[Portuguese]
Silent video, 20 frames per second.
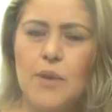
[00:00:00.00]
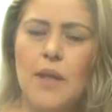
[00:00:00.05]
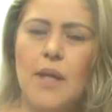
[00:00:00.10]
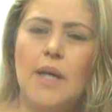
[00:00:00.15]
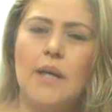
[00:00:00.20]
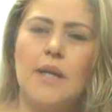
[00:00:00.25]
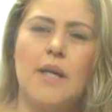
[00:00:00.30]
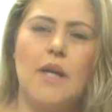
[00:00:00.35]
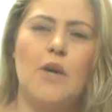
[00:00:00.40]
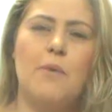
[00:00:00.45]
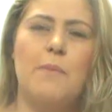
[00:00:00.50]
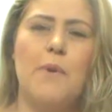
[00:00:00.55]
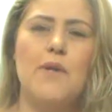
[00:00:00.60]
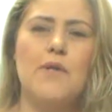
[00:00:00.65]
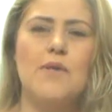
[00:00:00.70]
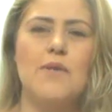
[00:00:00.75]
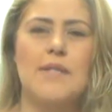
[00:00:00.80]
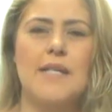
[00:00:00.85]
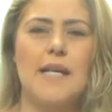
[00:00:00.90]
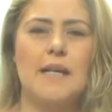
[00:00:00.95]
o que, que eu
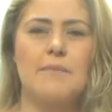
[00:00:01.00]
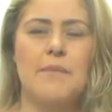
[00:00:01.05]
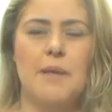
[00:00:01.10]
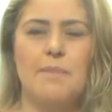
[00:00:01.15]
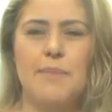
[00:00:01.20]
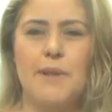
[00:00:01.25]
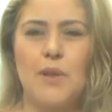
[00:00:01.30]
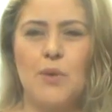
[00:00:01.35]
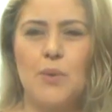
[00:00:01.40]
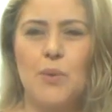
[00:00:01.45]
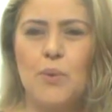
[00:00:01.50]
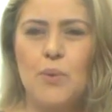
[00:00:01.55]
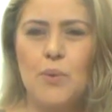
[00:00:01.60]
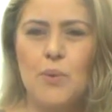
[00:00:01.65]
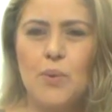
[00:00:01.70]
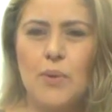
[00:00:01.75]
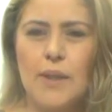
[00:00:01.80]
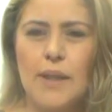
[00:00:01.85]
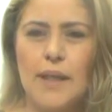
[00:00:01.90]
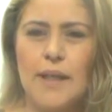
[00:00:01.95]
posso usar na minha
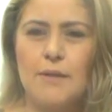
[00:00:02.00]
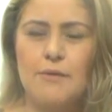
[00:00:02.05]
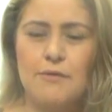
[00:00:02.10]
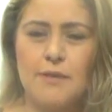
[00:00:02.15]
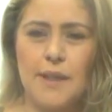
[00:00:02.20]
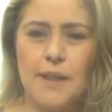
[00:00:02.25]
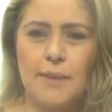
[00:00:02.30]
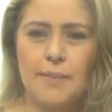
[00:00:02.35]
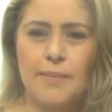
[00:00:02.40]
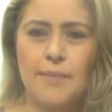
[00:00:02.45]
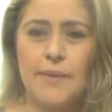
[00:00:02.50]
peruca, enfim.